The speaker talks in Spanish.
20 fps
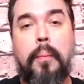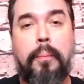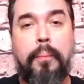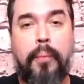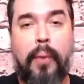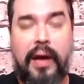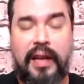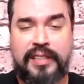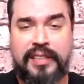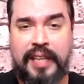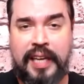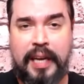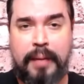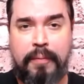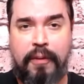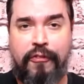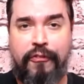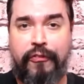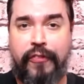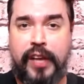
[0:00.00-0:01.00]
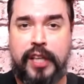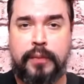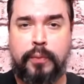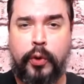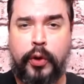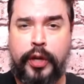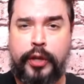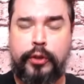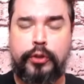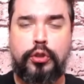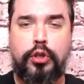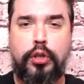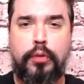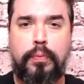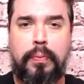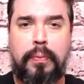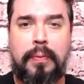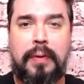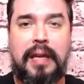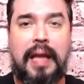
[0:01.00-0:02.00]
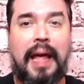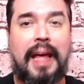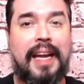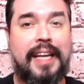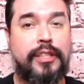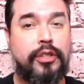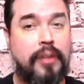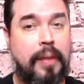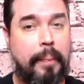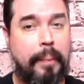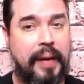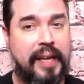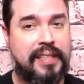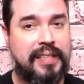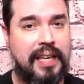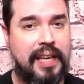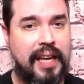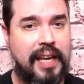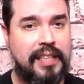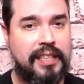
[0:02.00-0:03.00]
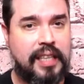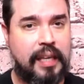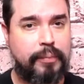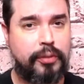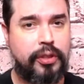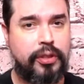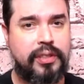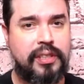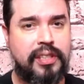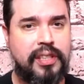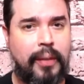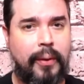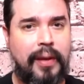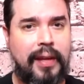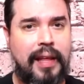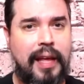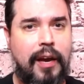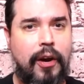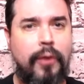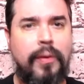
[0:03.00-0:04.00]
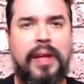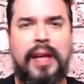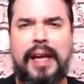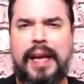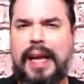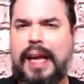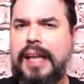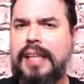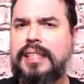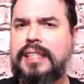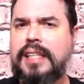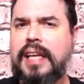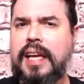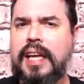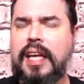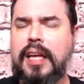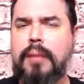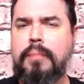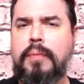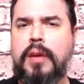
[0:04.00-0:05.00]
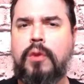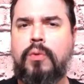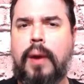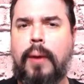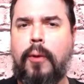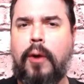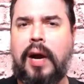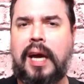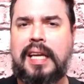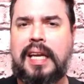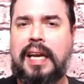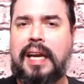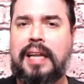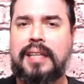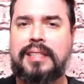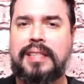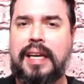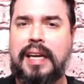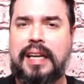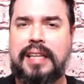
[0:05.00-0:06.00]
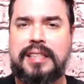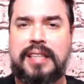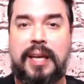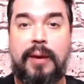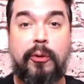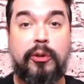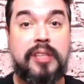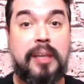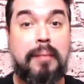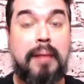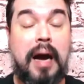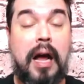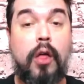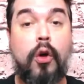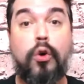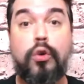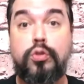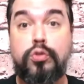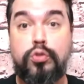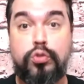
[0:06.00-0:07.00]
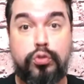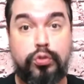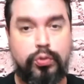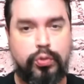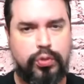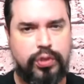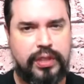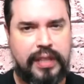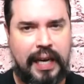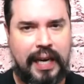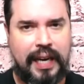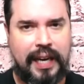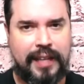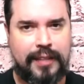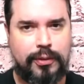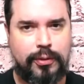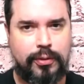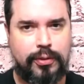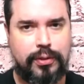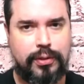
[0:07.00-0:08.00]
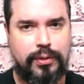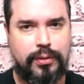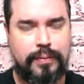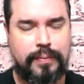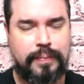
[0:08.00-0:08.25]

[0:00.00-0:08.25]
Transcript: Pueden seguirme en Facebook y YouTube, la dirección aparece en la descripción de este video y seguir mi nuevo canal alternativo llamado Tus Decretos